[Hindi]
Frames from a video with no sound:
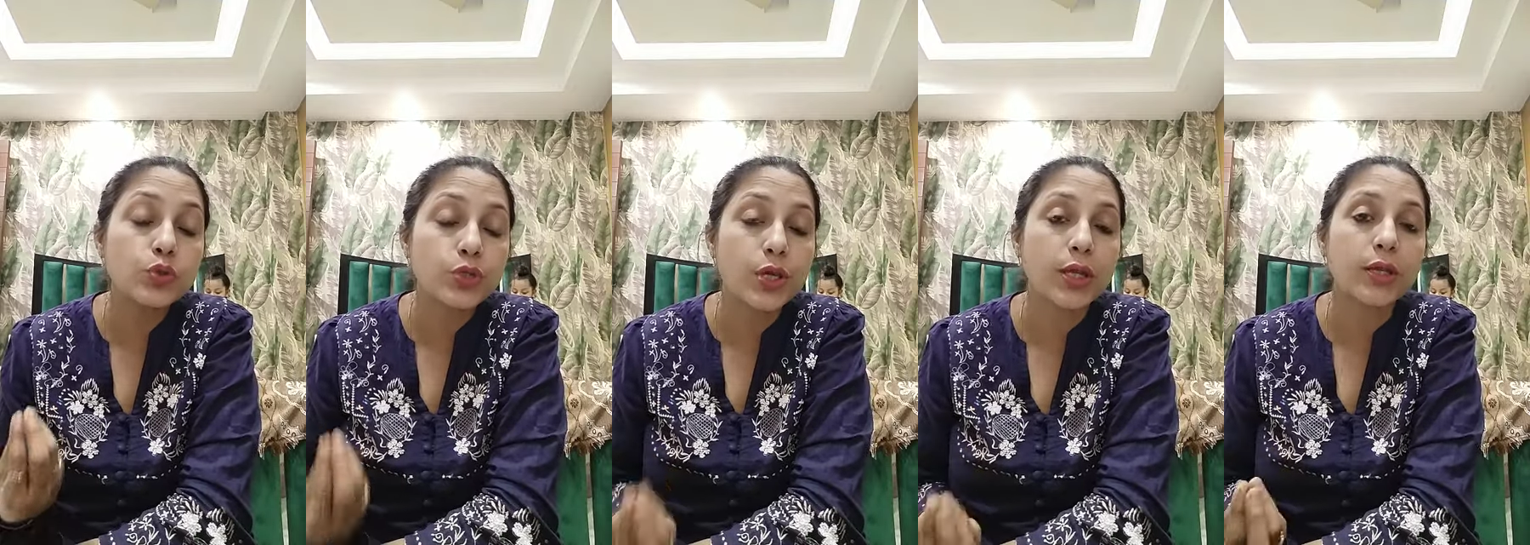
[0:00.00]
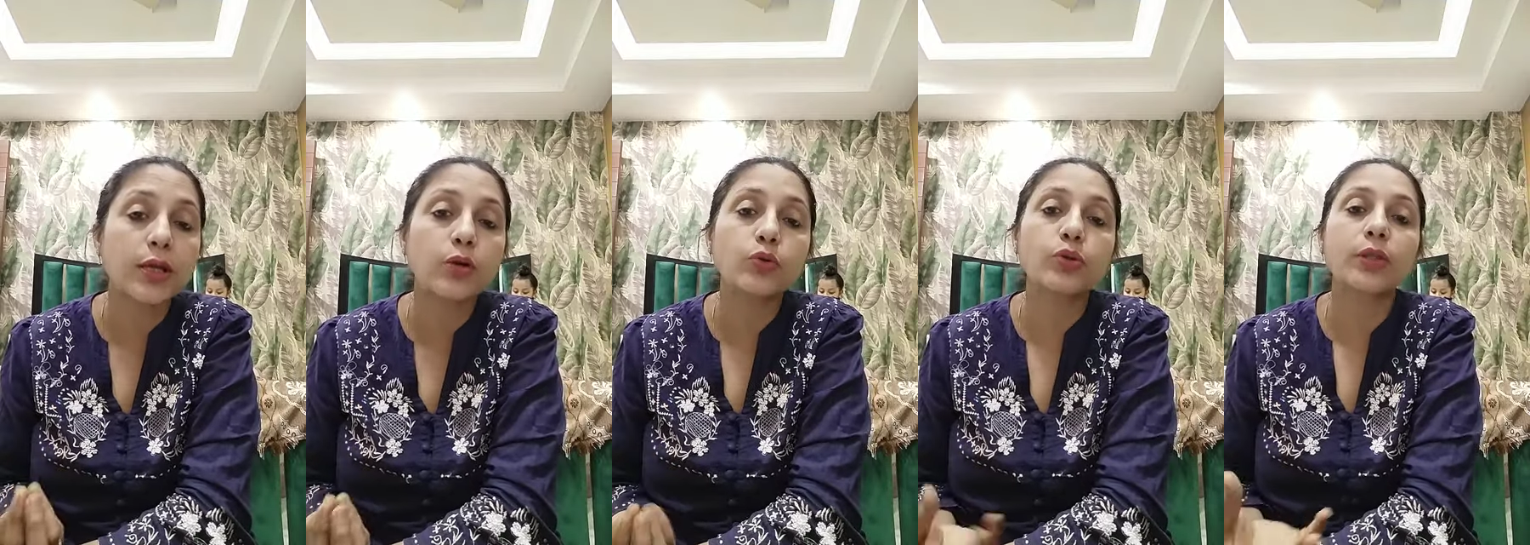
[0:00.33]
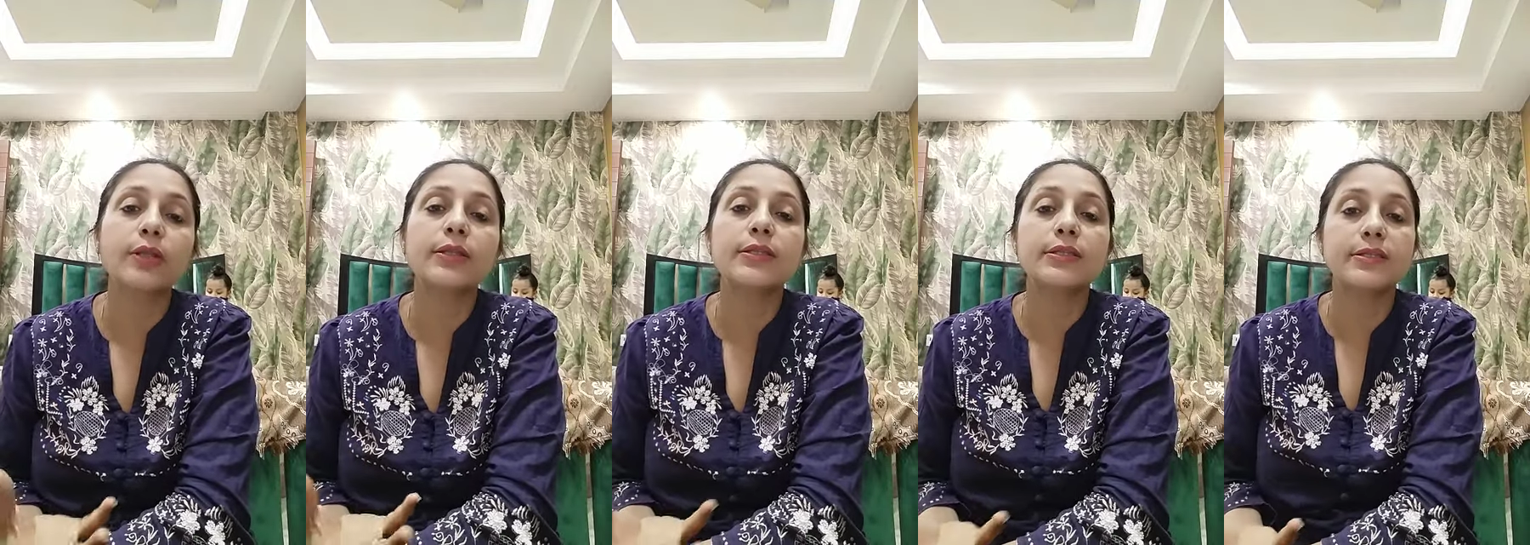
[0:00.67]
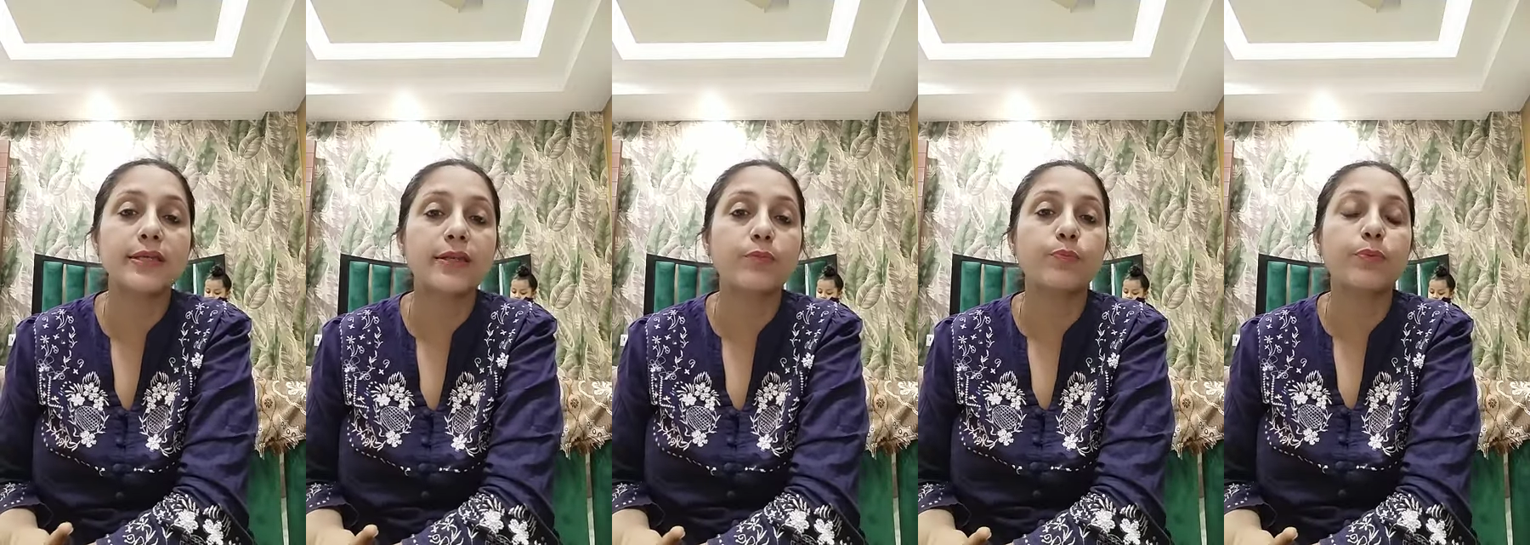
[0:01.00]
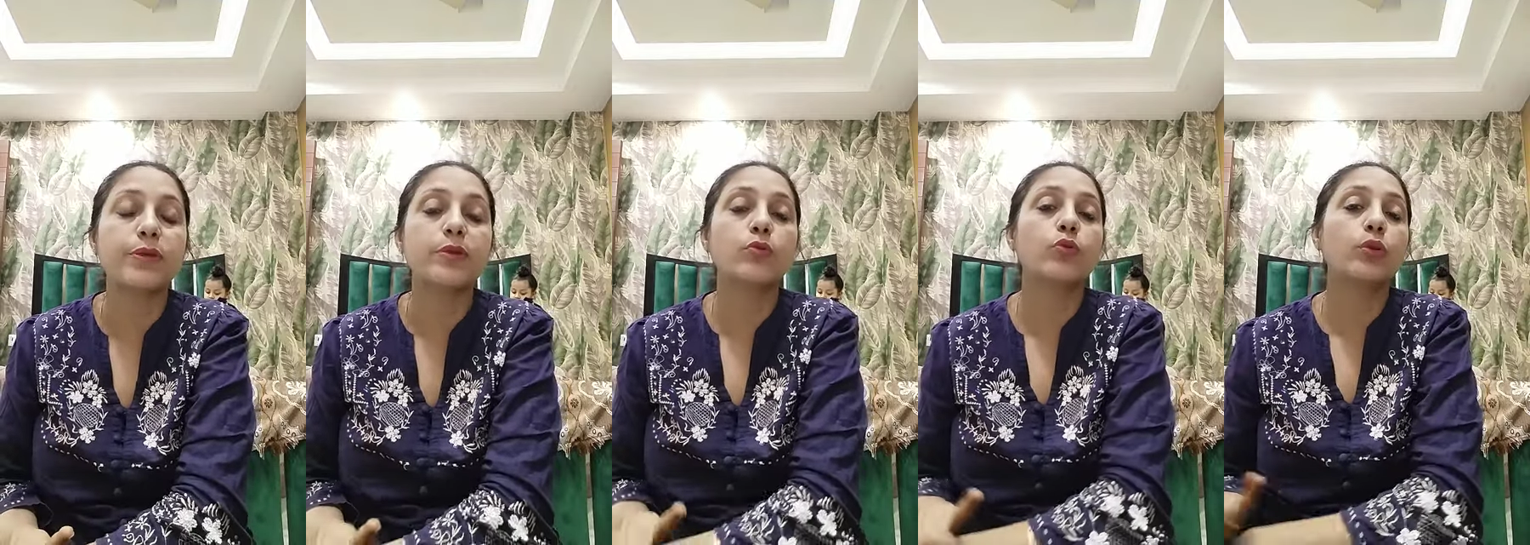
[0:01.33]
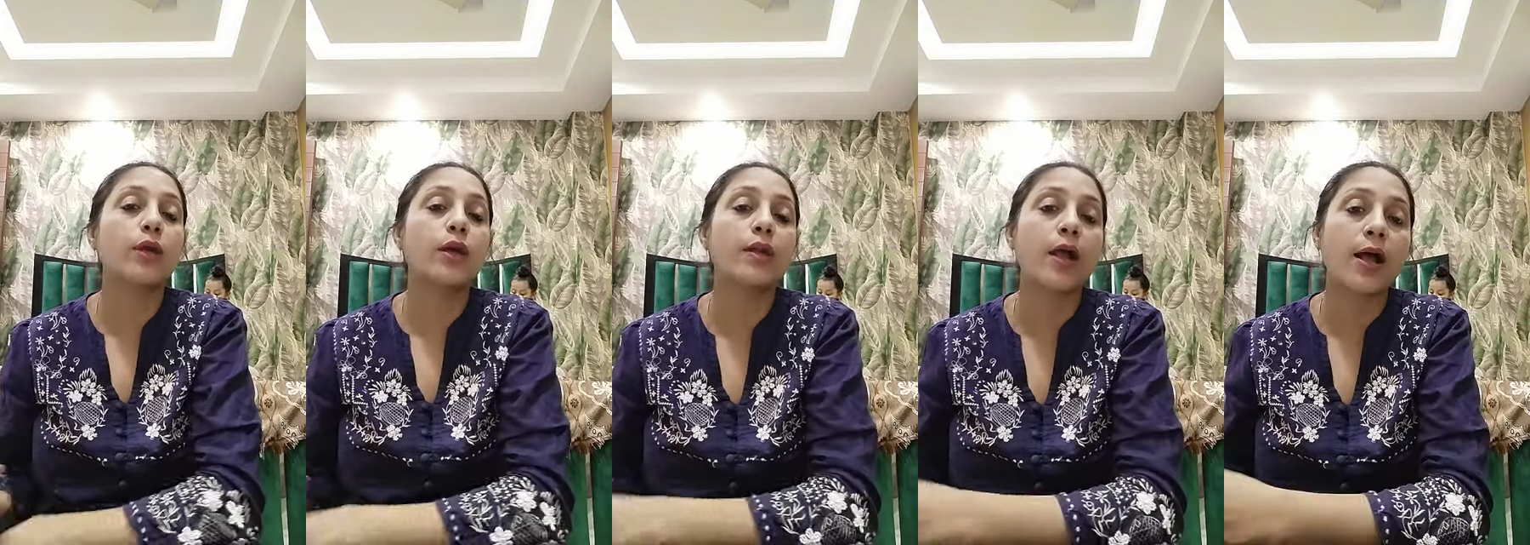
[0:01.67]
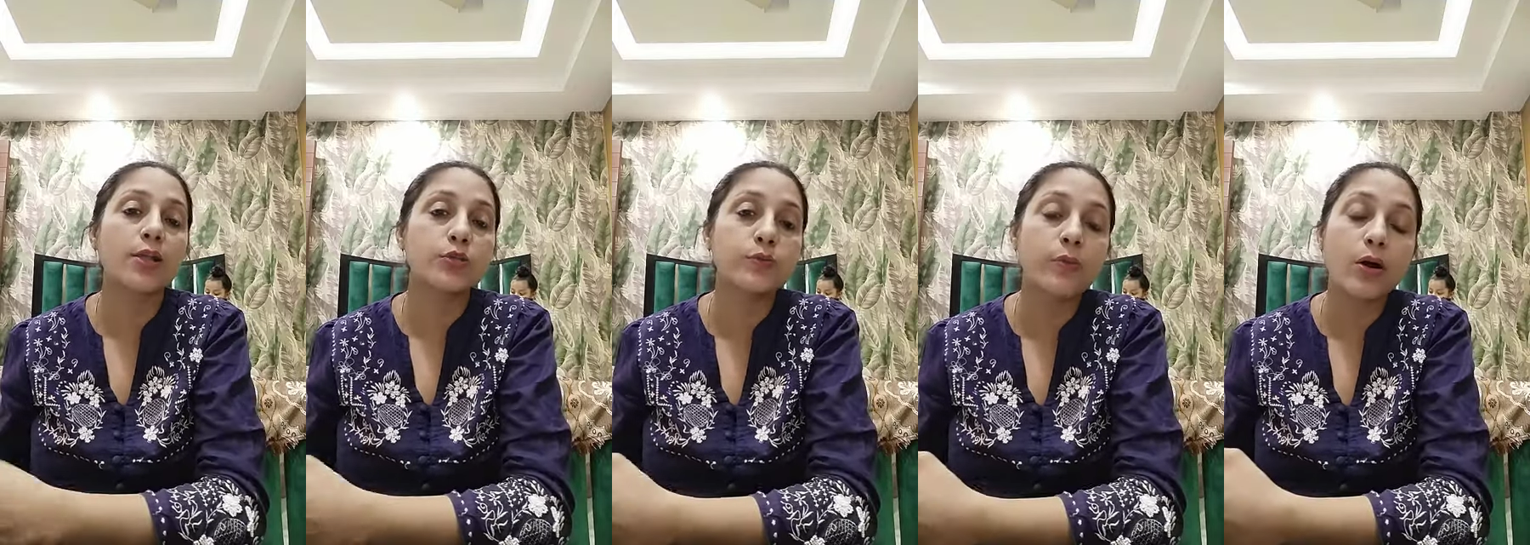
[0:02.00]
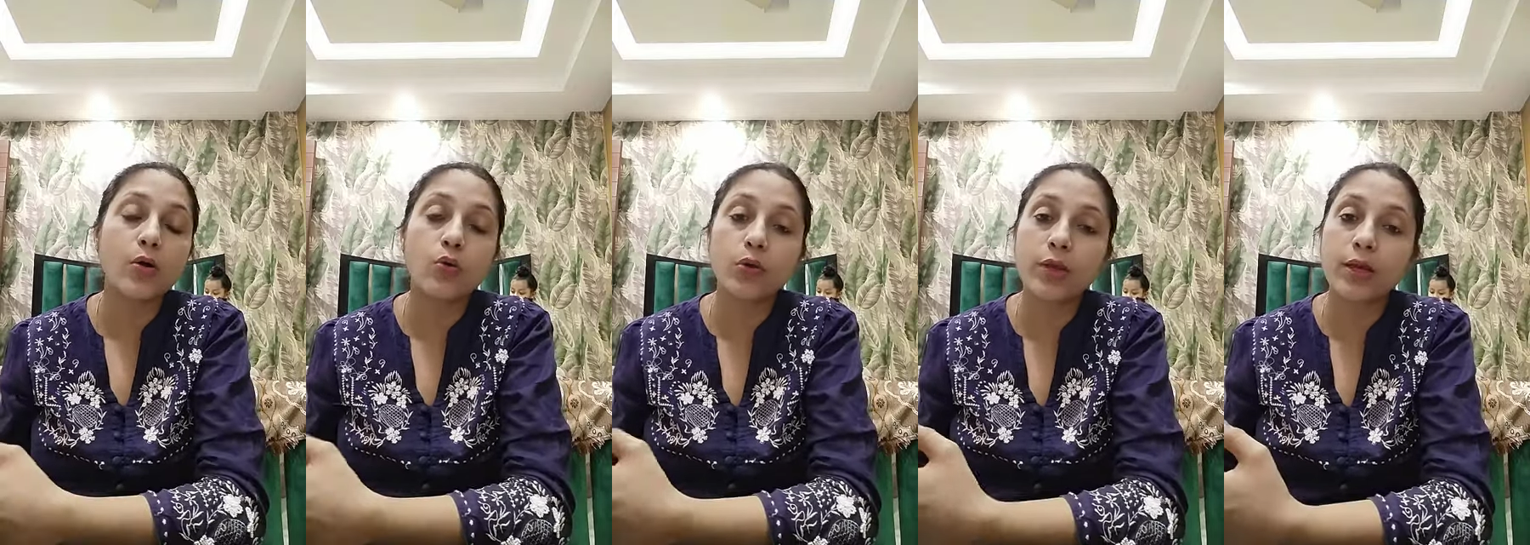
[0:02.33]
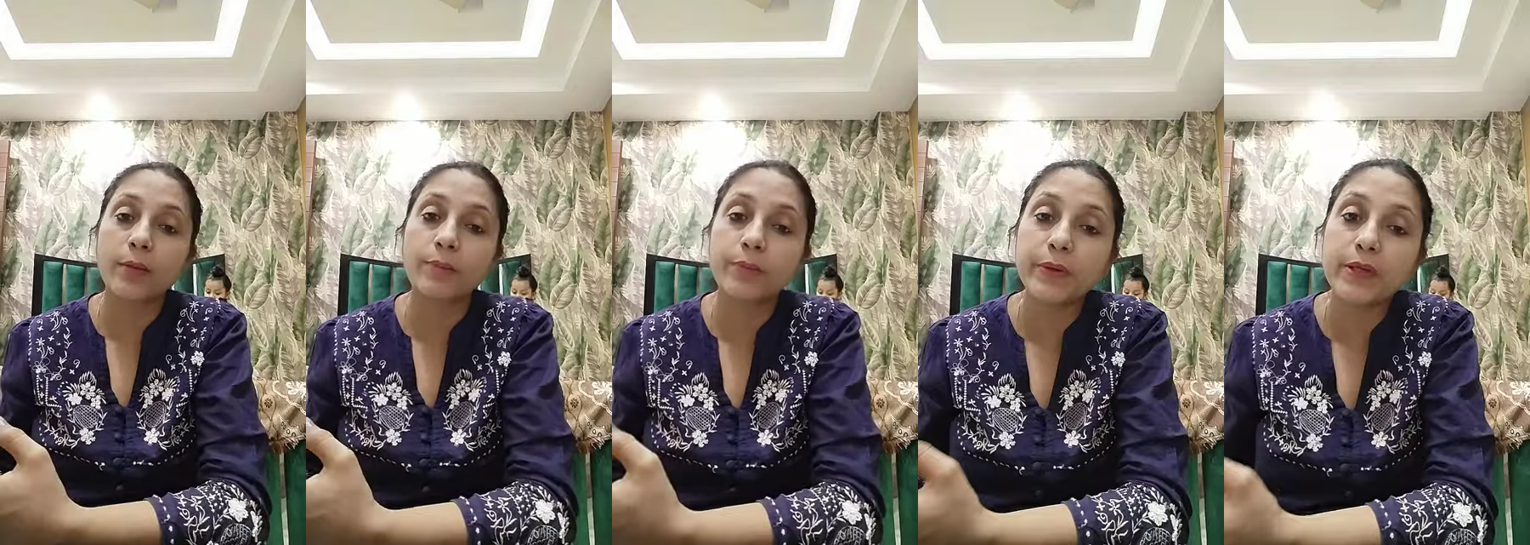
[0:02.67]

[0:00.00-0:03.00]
चना होता है ना चिकपी हो गया राजमा हो गया